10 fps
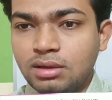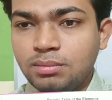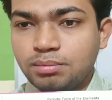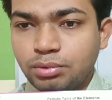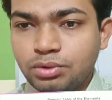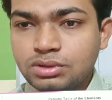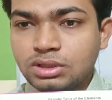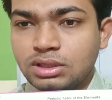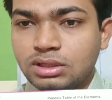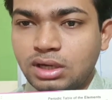क्या है
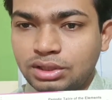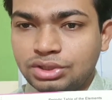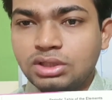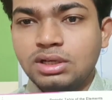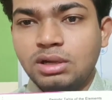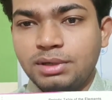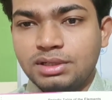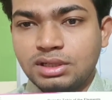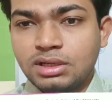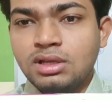पोस्ट ट्रांजिशन
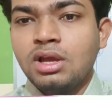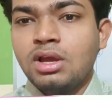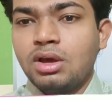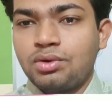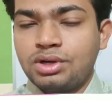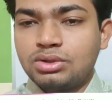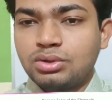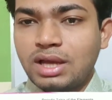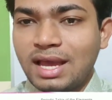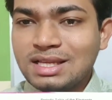एलिमेंट्स हैं और उनका
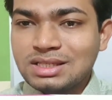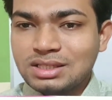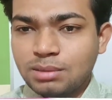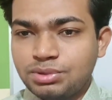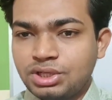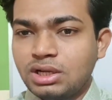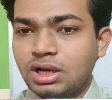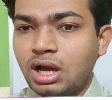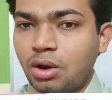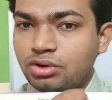जो एस सबशेल
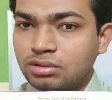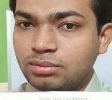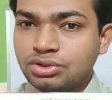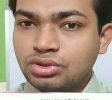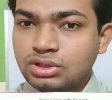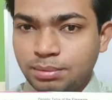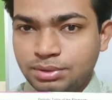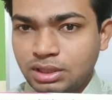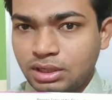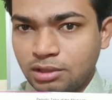का आउटरमोस्ट जो
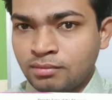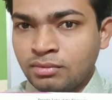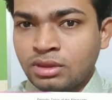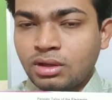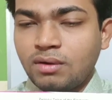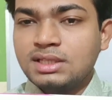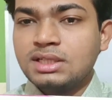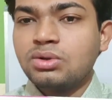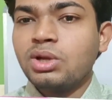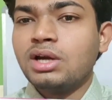सबशेल है वहाँ
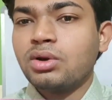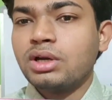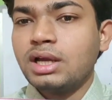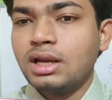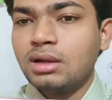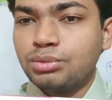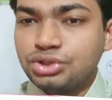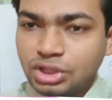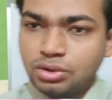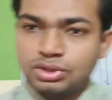से दो इलेक्ट्रॉन निकालना
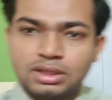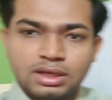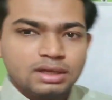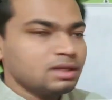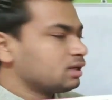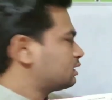मुश्किल हो जाता है